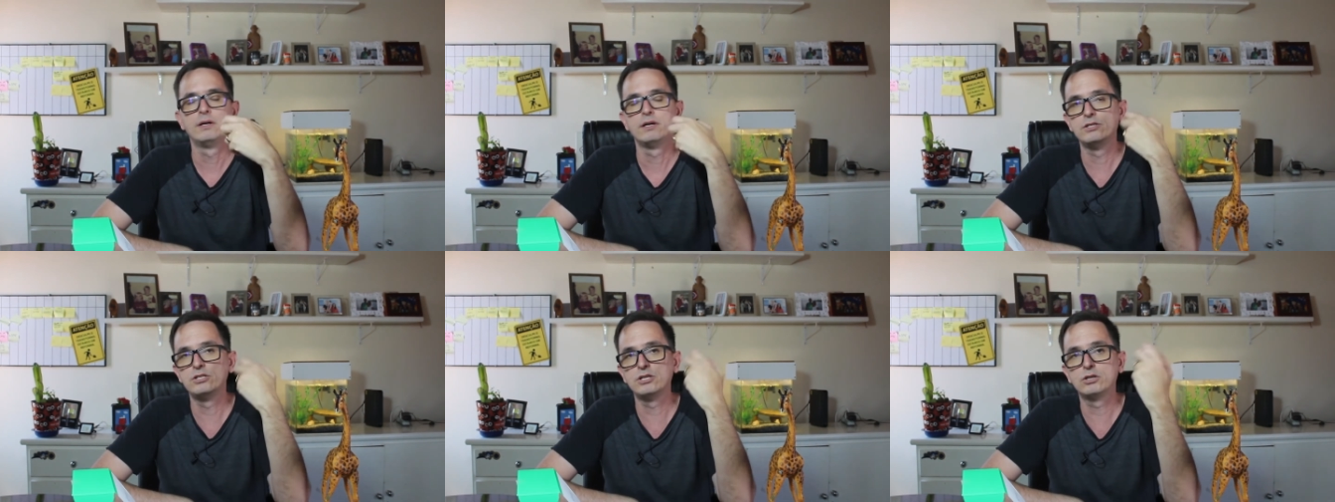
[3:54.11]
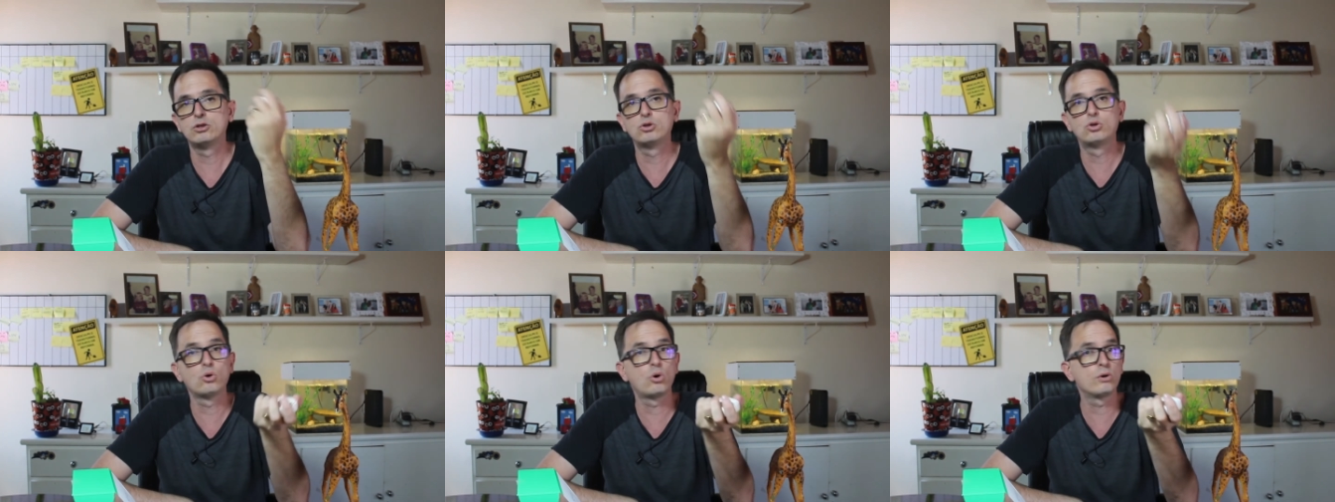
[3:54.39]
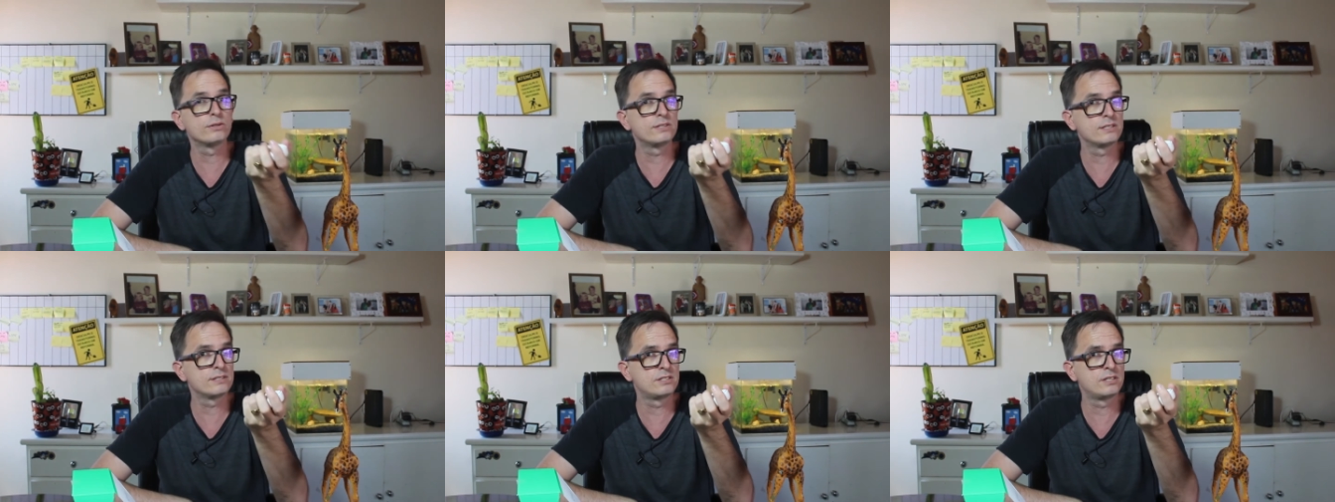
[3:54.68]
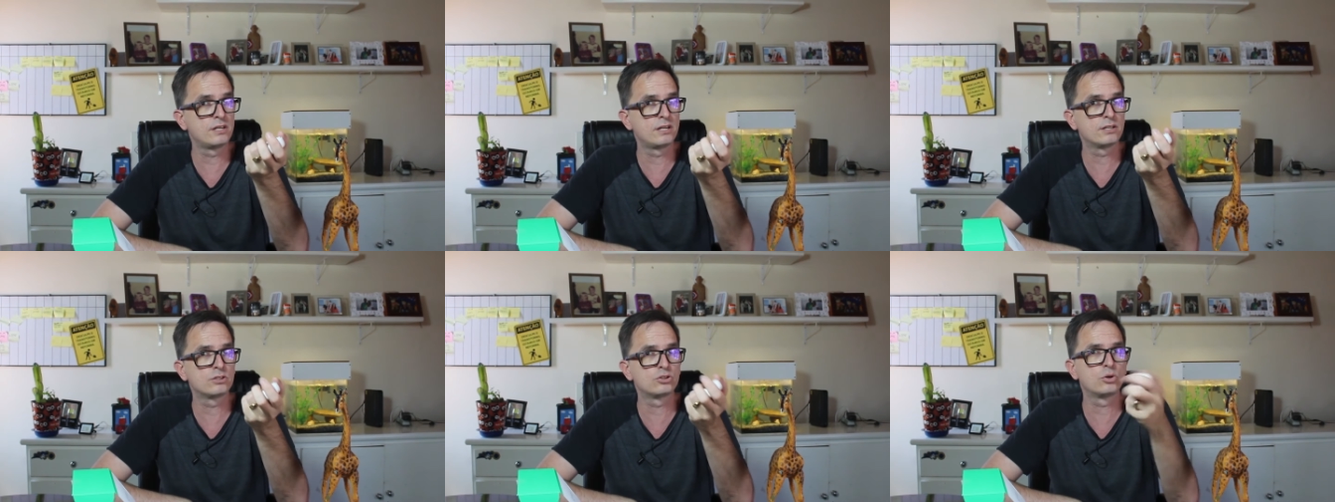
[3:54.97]
de todas as
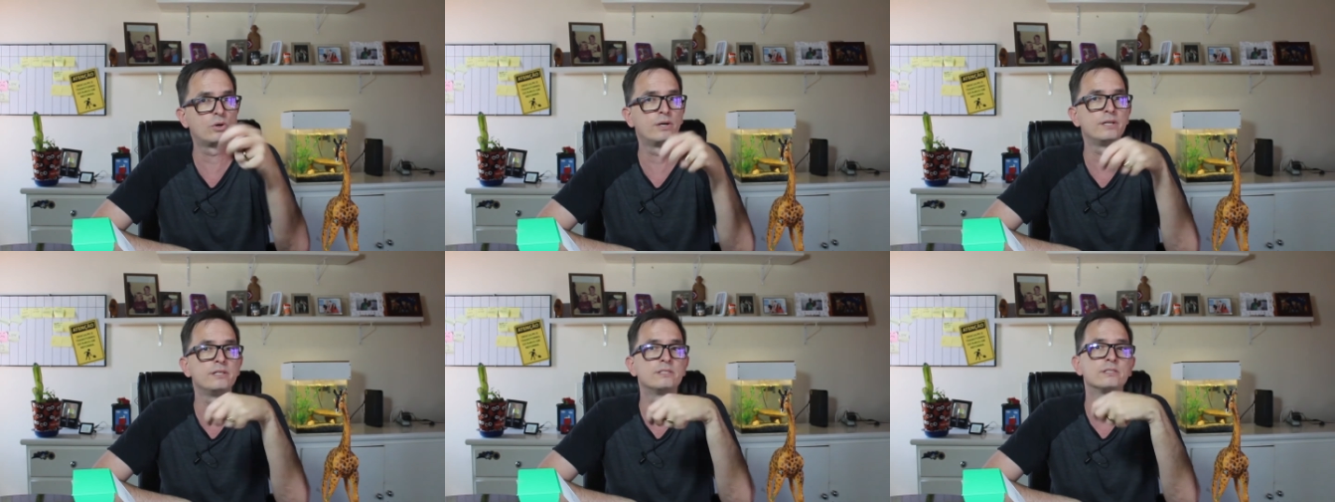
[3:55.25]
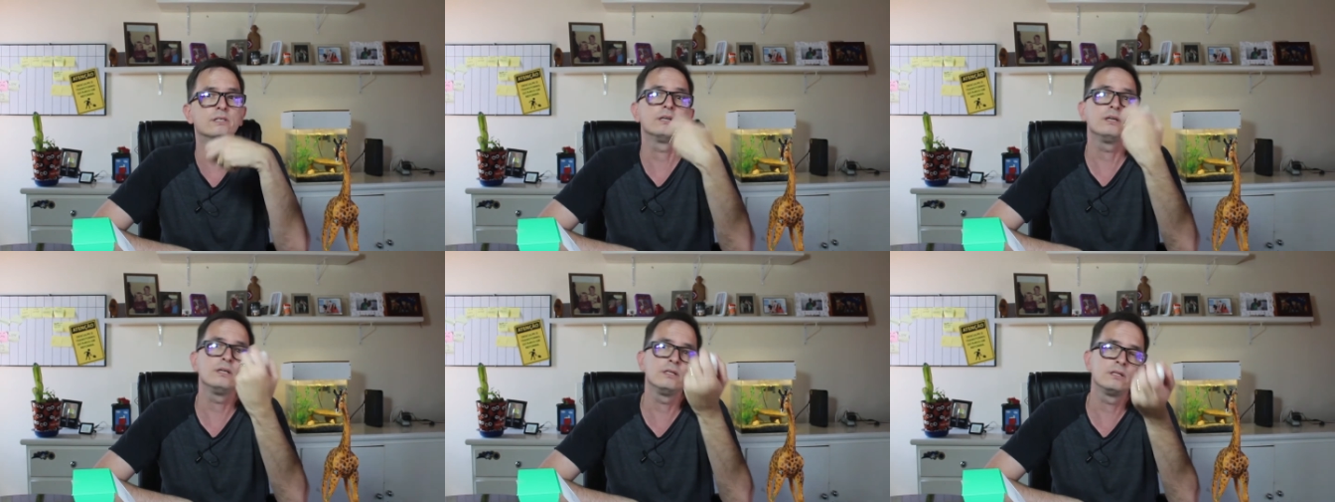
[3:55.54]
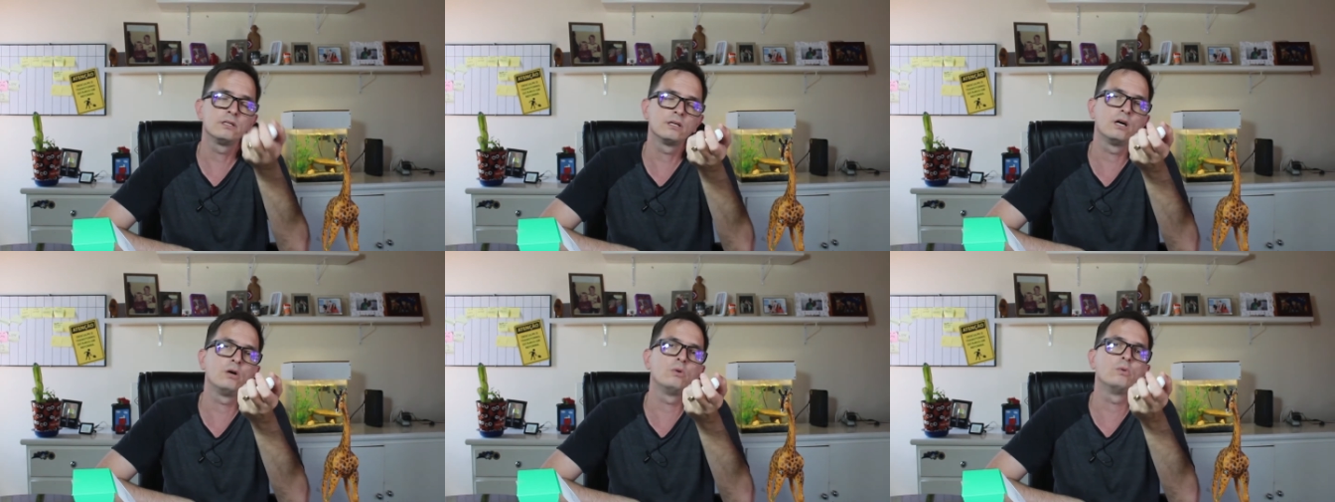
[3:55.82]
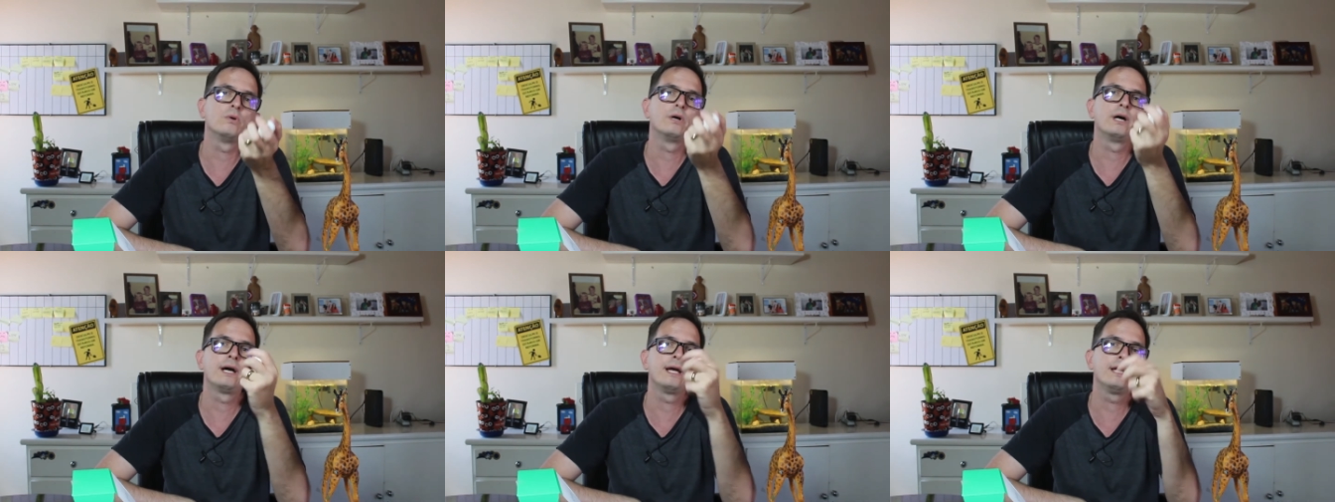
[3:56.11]
direções.
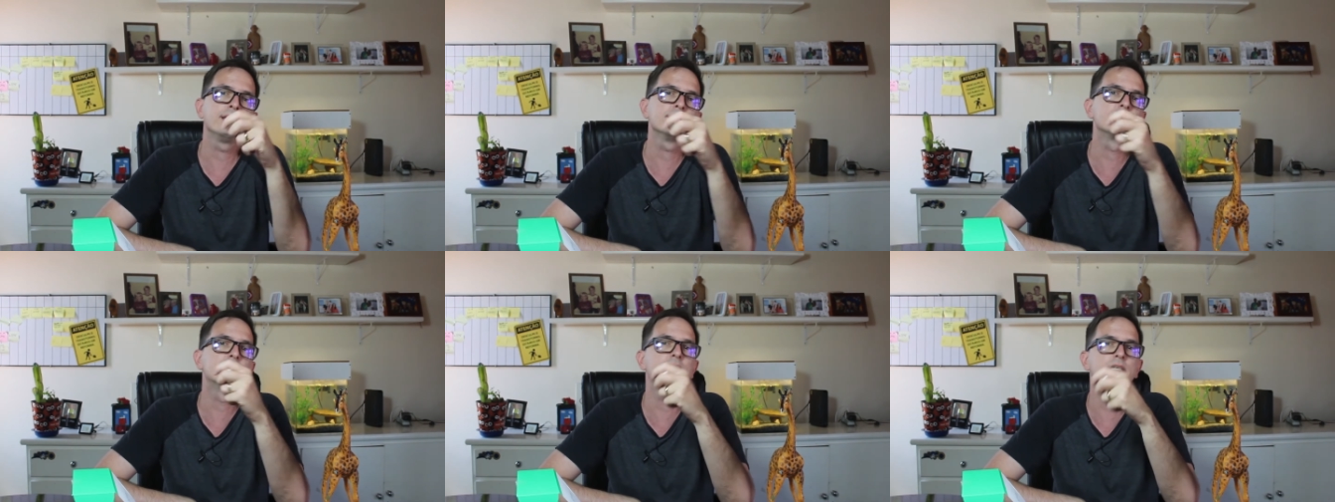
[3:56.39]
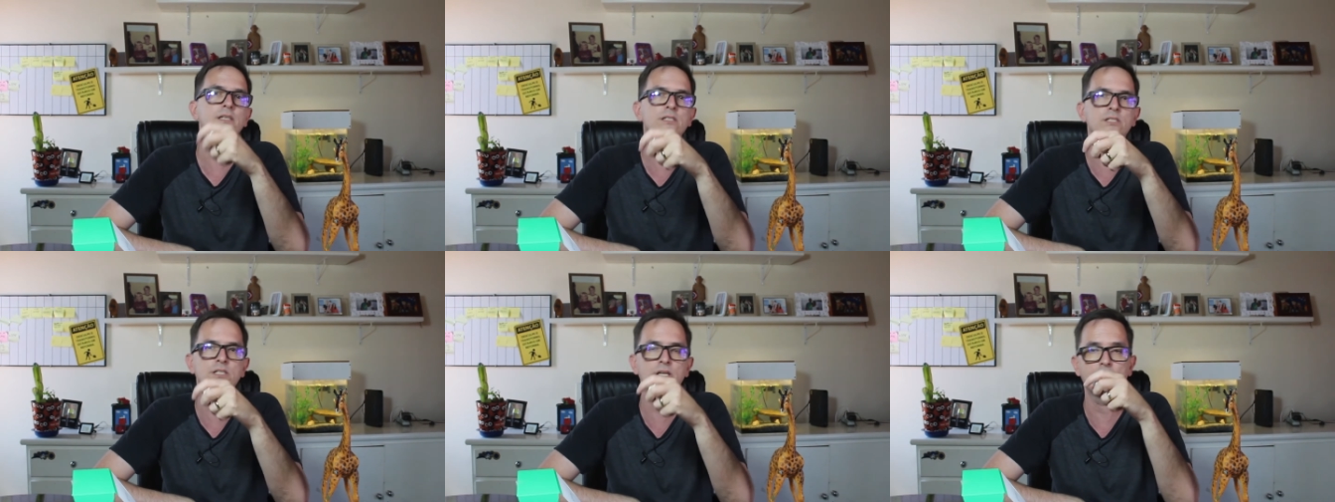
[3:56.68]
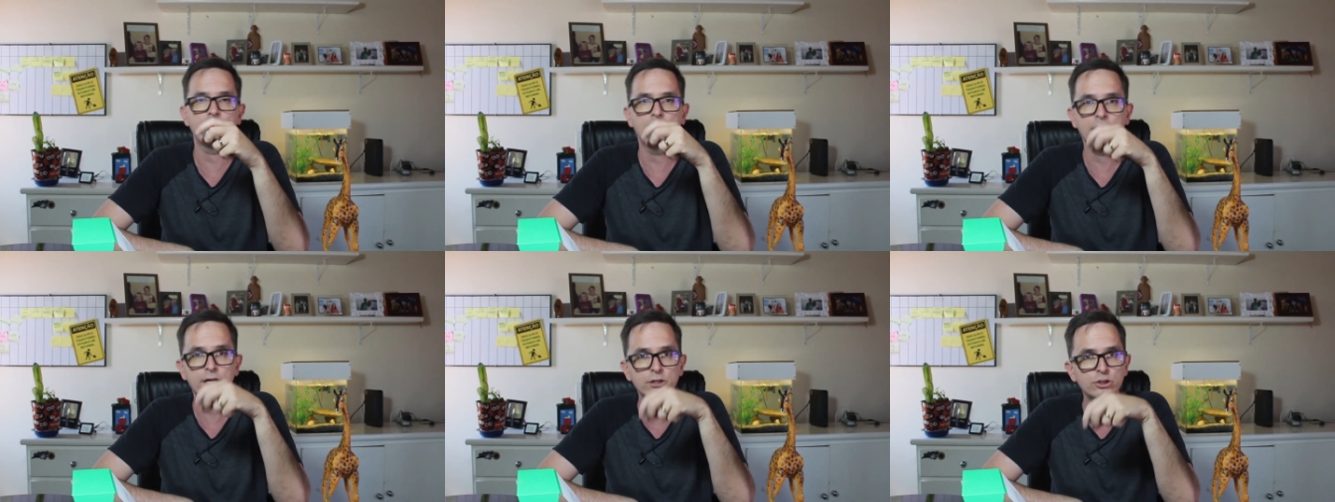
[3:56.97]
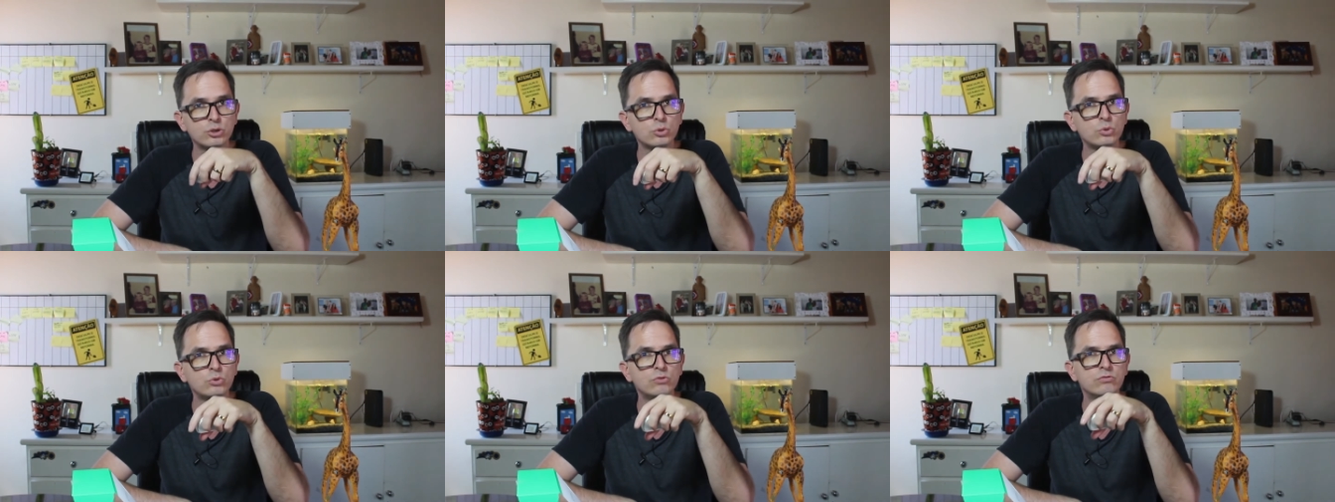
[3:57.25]
Então, resiste à
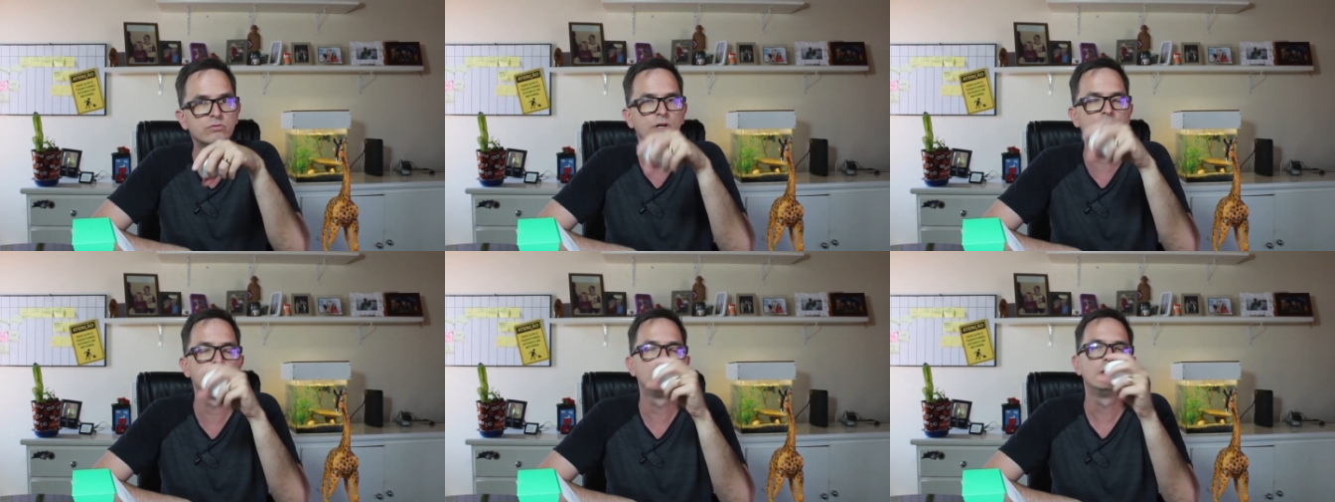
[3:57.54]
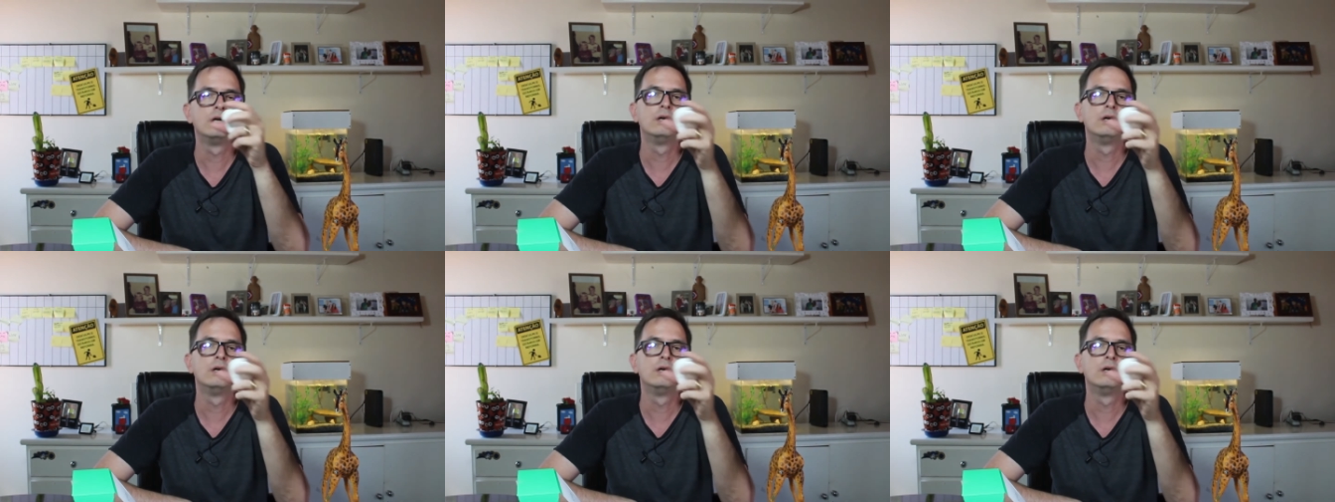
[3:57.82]
chuva.